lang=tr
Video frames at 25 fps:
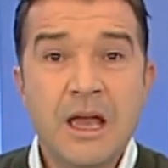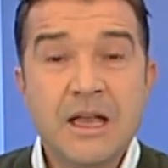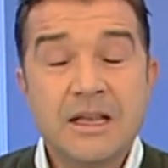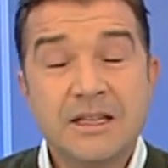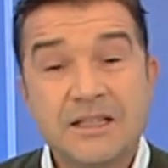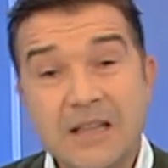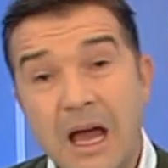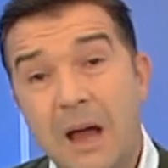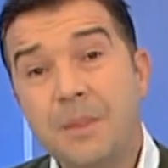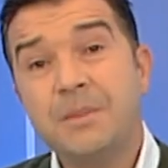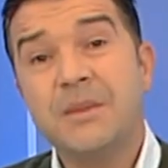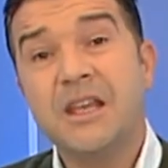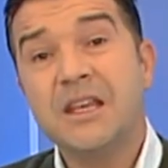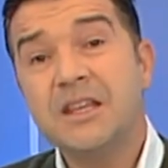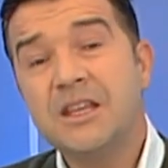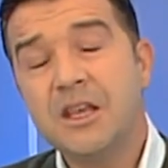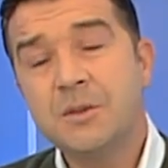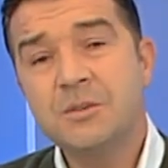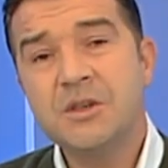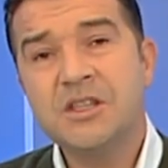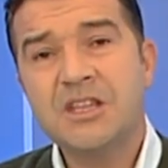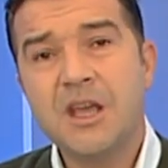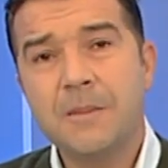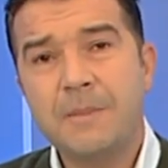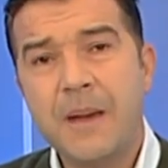Zam
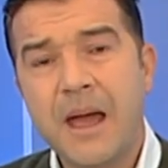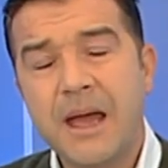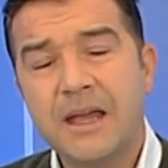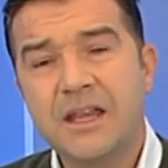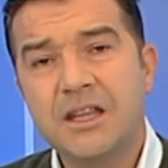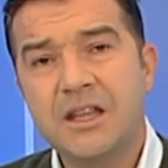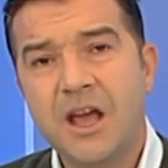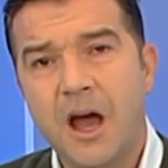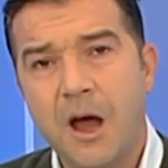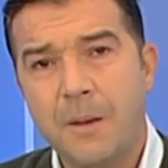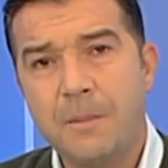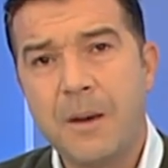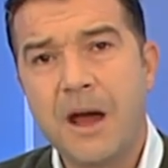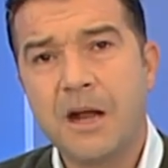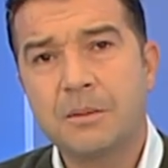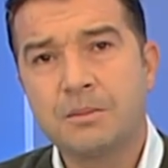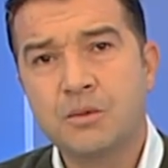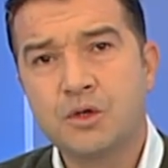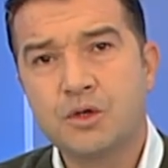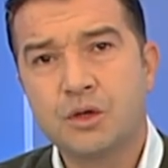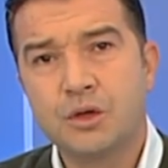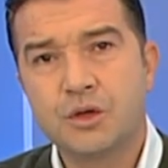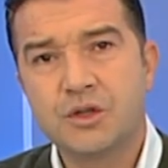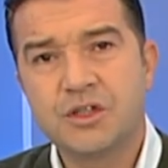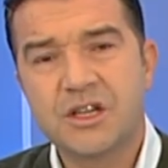dediğimizde belki de
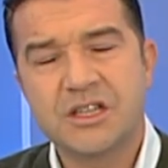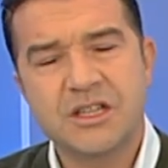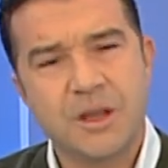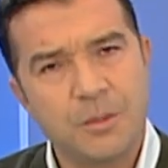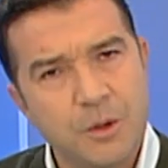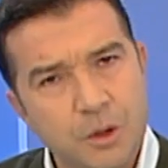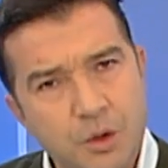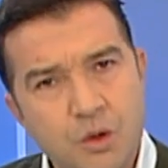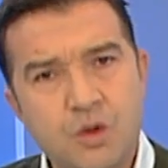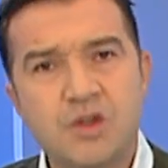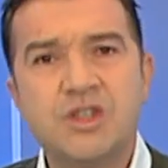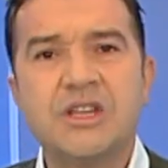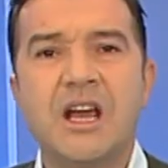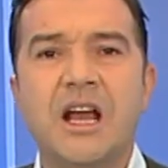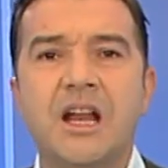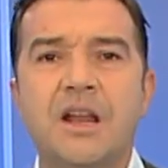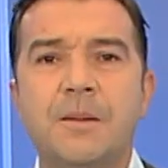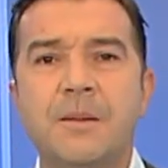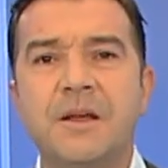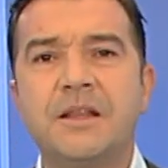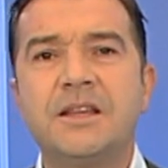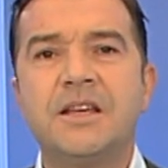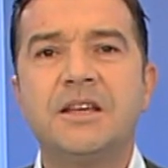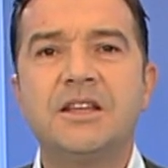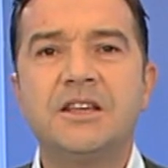abartmış olacağız ama
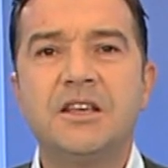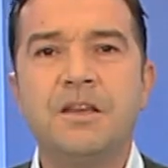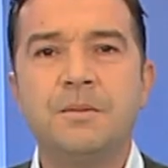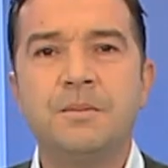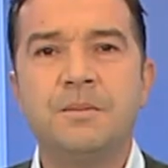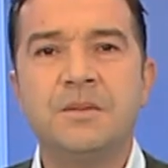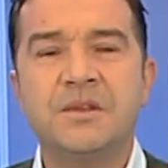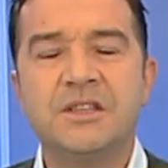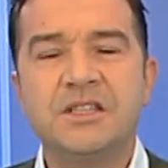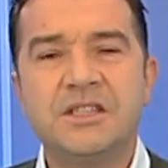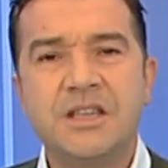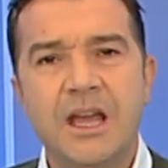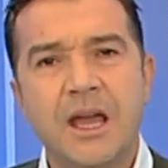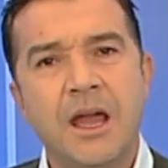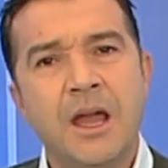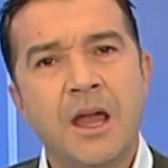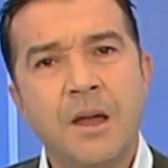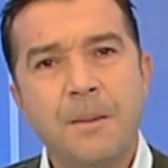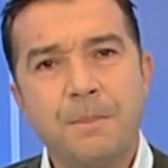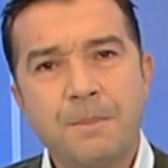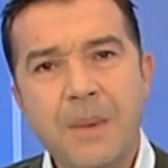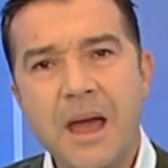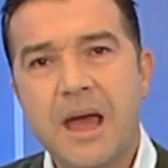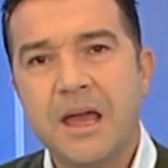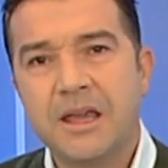güncelleme dediğimizde
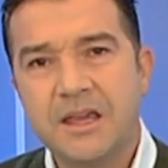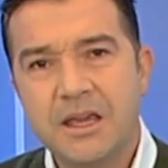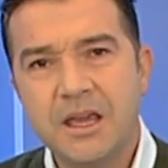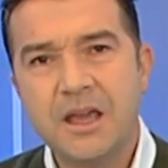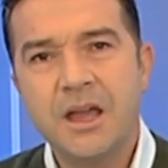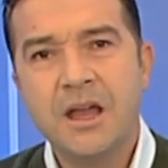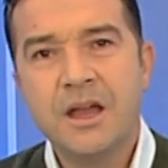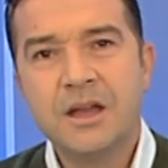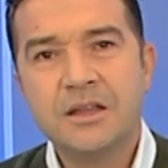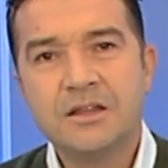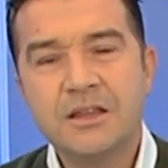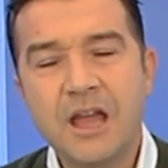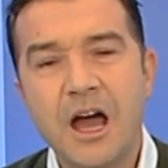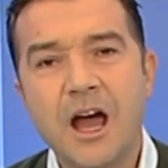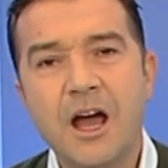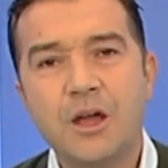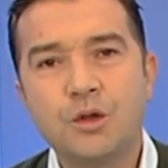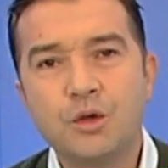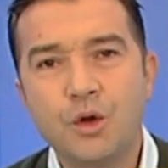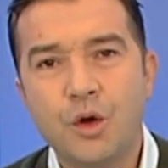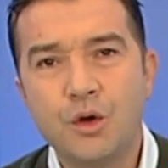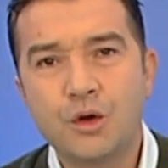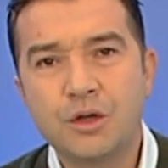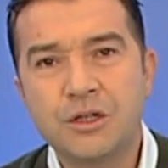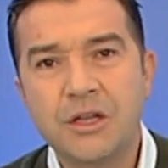belki daha
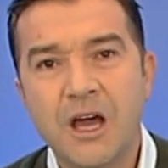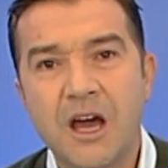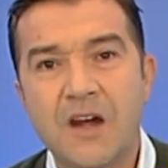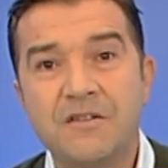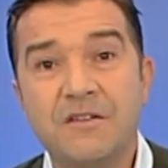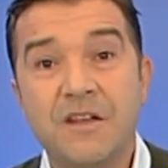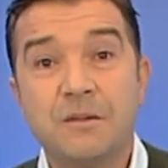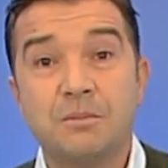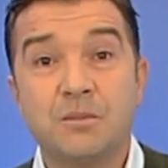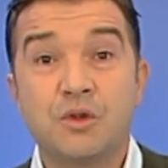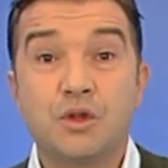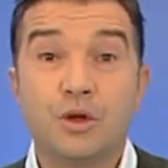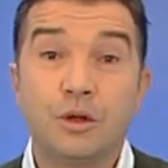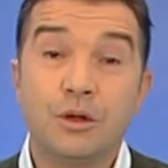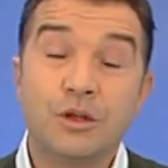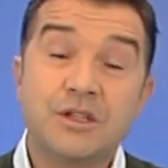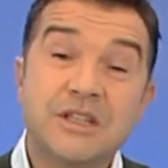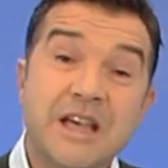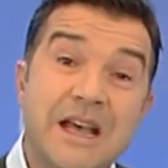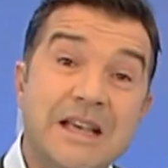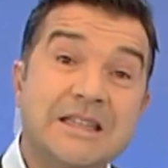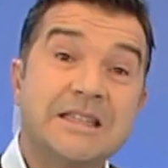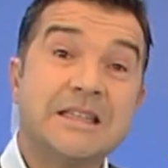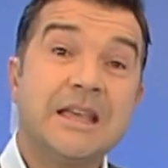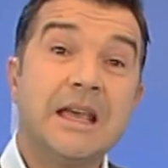doğru tarif etmiş
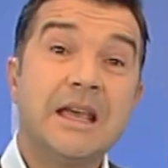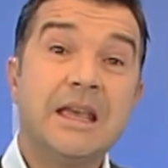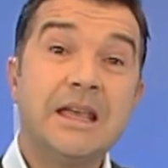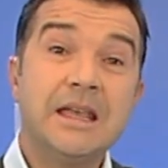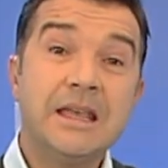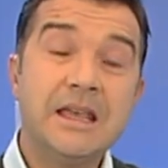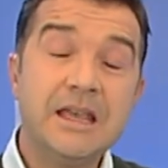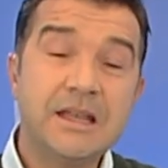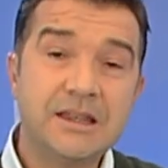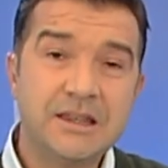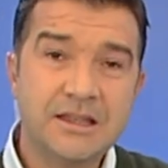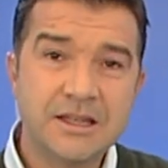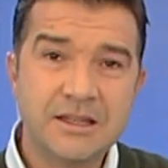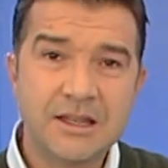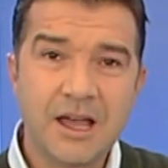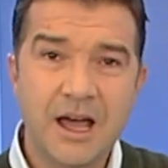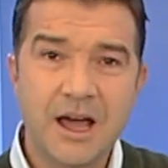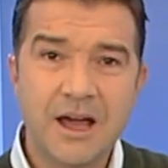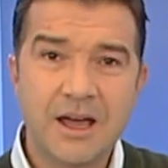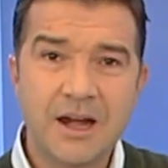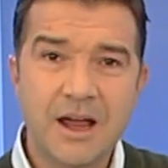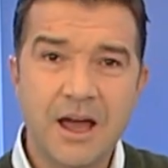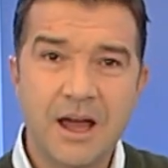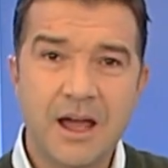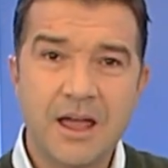olacağız
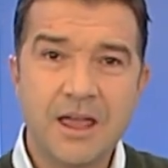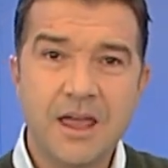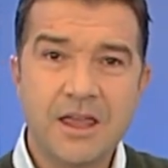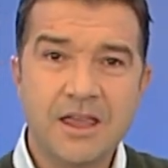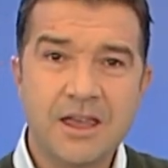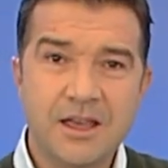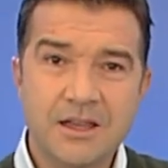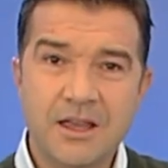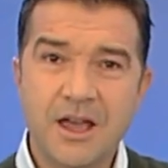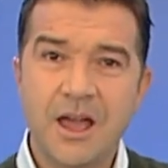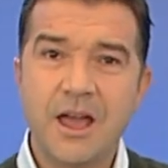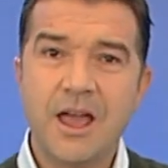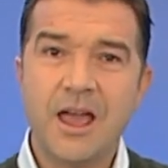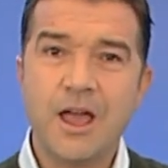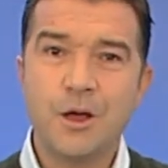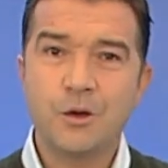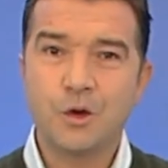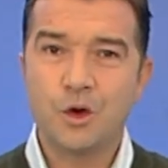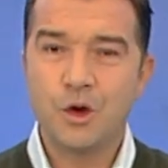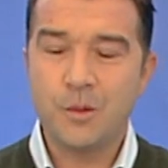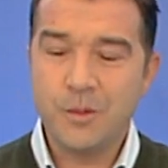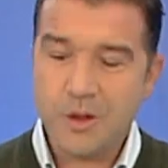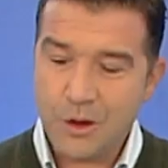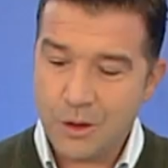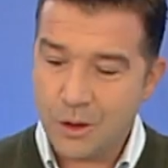iktidara ya da
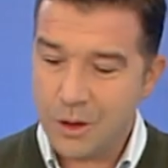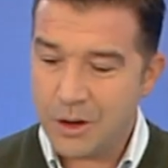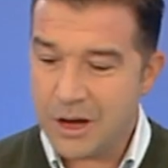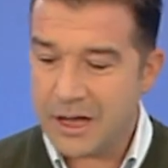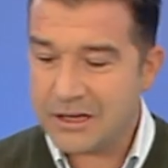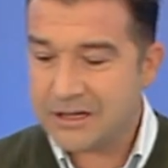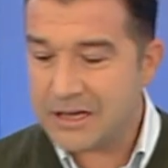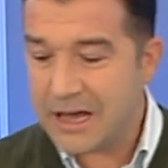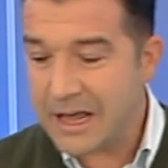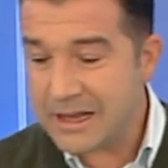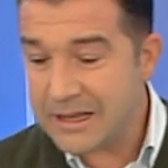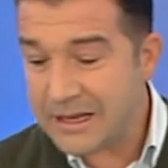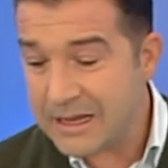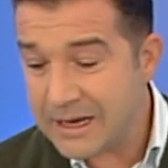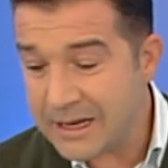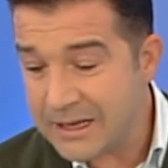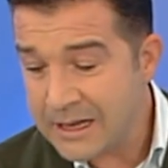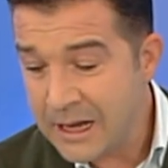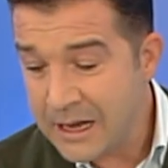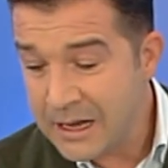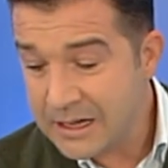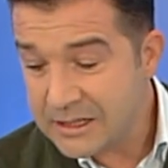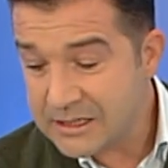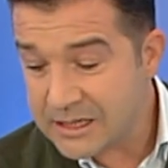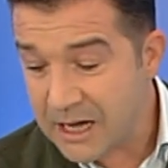ekonomiyi yönetenlerin
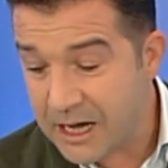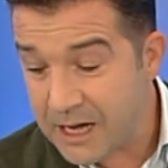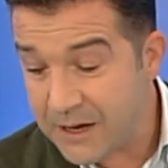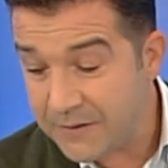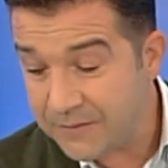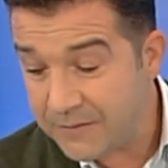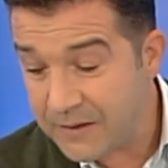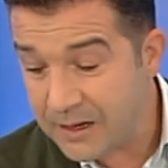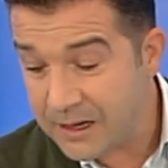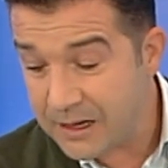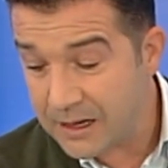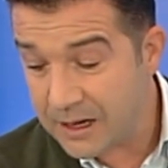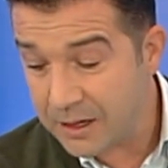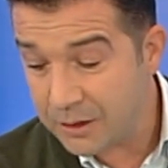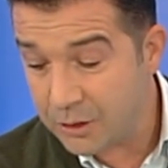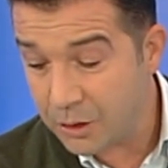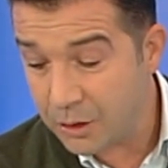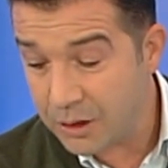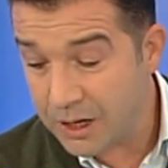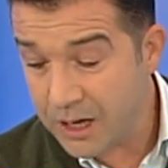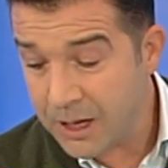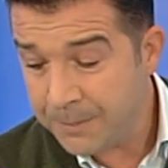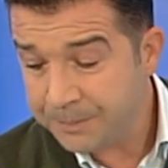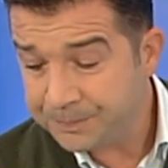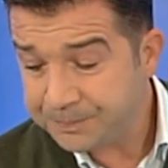tariflerine
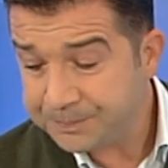göre.